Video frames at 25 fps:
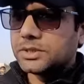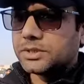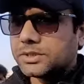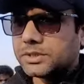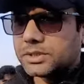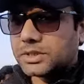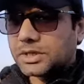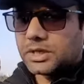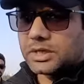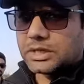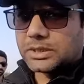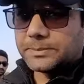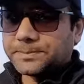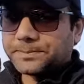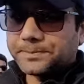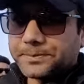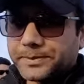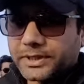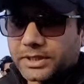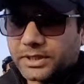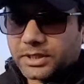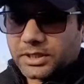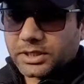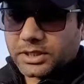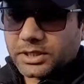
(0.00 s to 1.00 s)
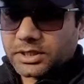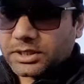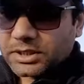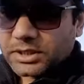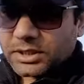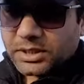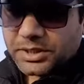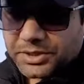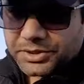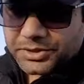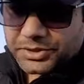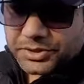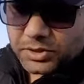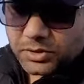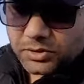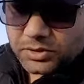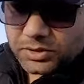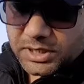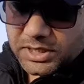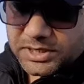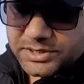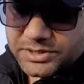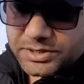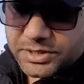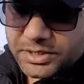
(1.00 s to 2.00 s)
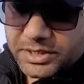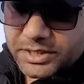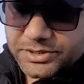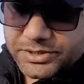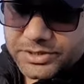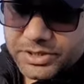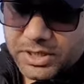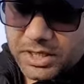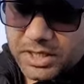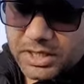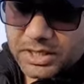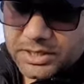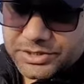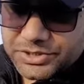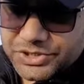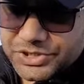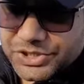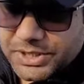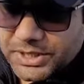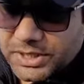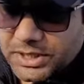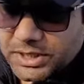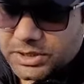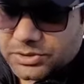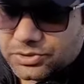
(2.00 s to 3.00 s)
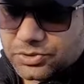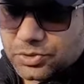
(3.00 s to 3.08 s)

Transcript: यहाँ पे टोटा सी एच आर जी